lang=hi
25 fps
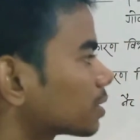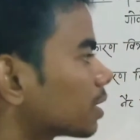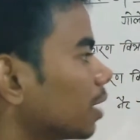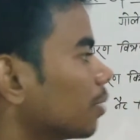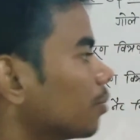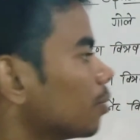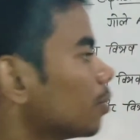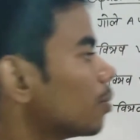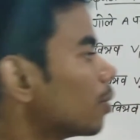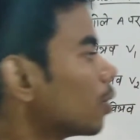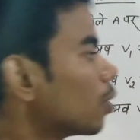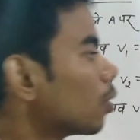इसका
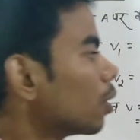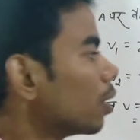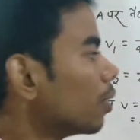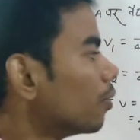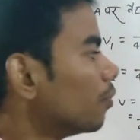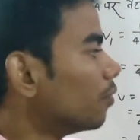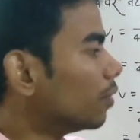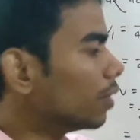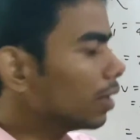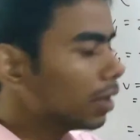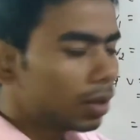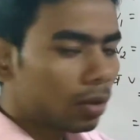विभव है
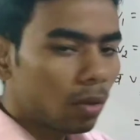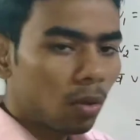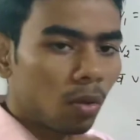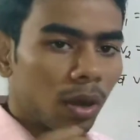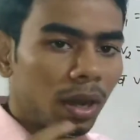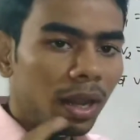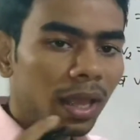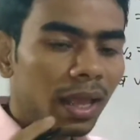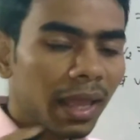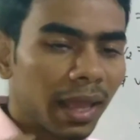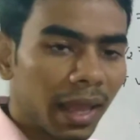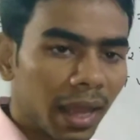v
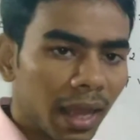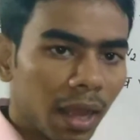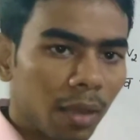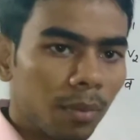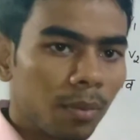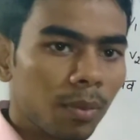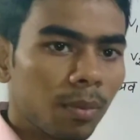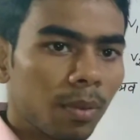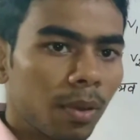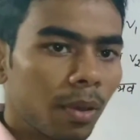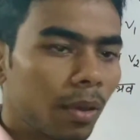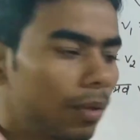गोले ए का
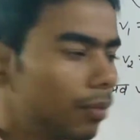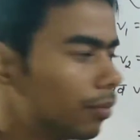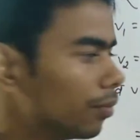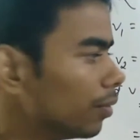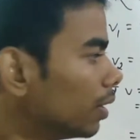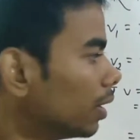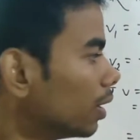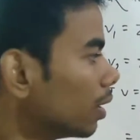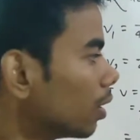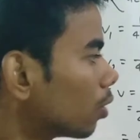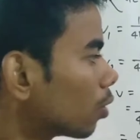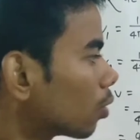विभव है
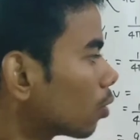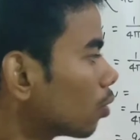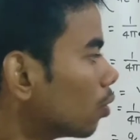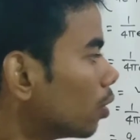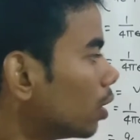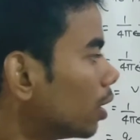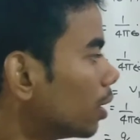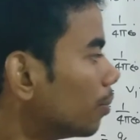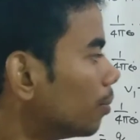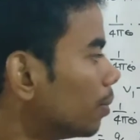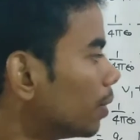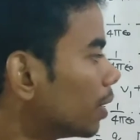v और
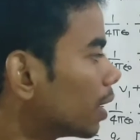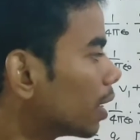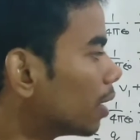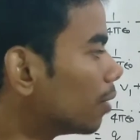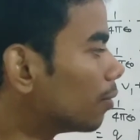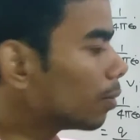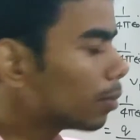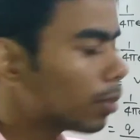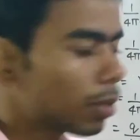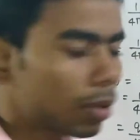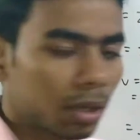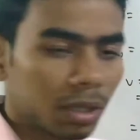गोले b का
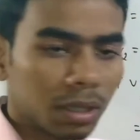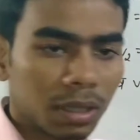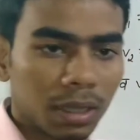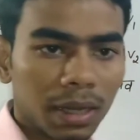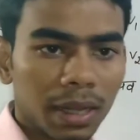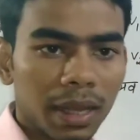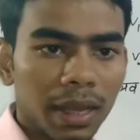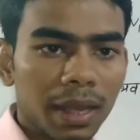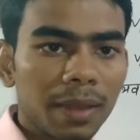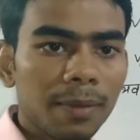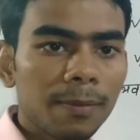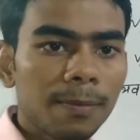विभव
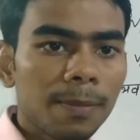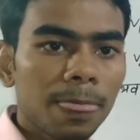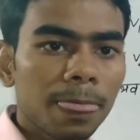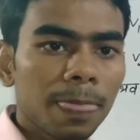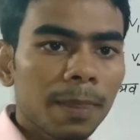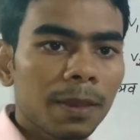कितना है